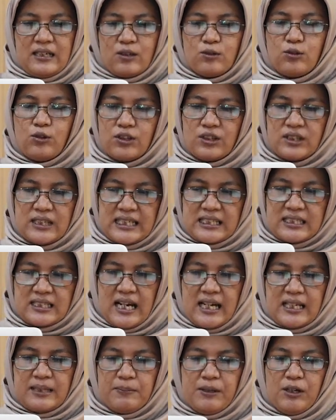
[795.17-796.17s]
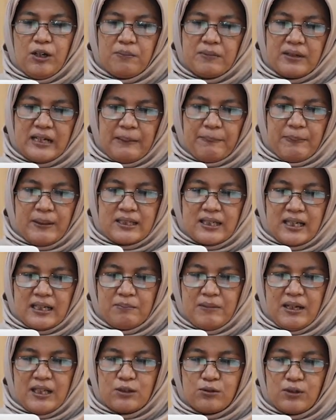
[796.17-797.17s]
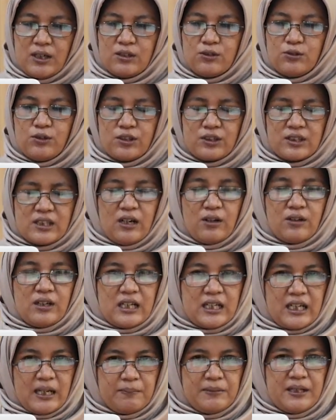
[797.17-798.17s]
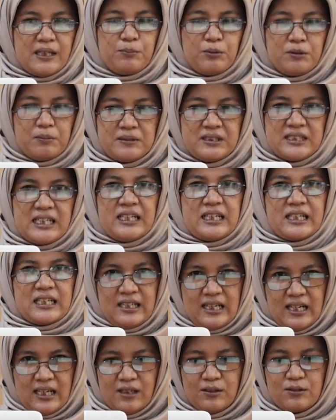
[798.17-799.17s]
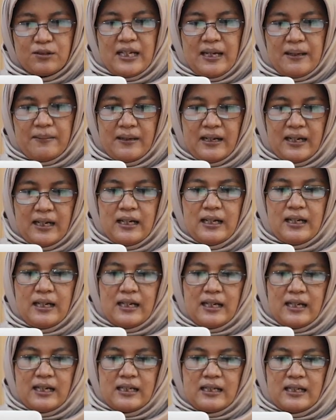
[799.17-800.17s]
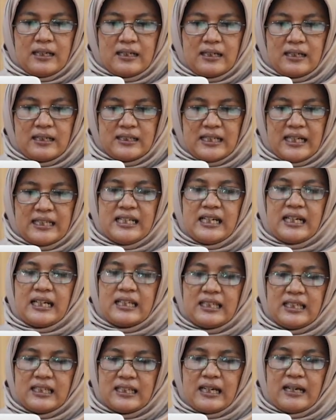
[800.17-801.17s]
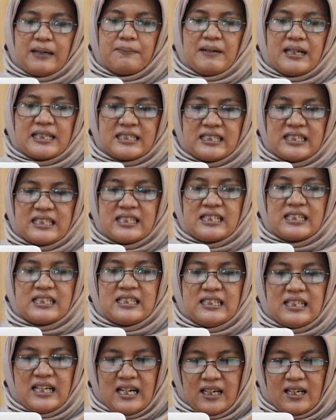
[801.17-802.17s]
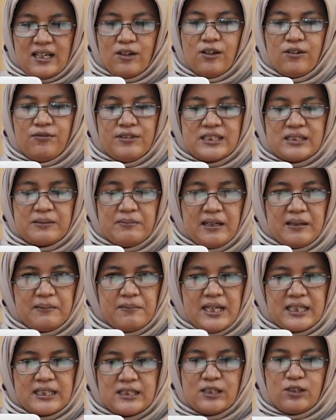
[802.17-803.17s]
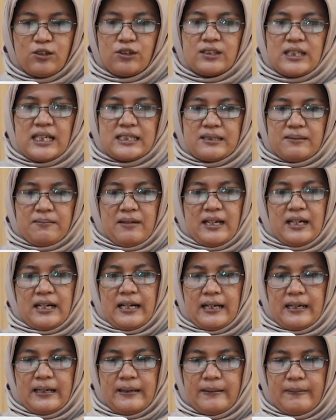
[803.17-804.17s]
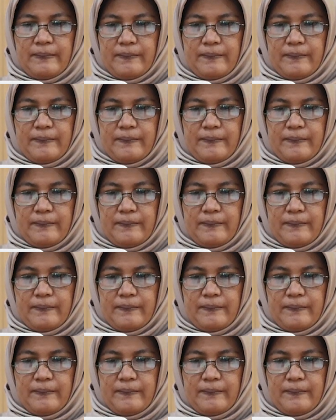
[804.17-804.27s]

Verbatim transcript: Kuota saat belum mendapatkan bantuan kuota oleh Kemdikbud menjadi kendala utama. Dan yang ketiga, masih tingginya angka COVID-19 di kota Semarang.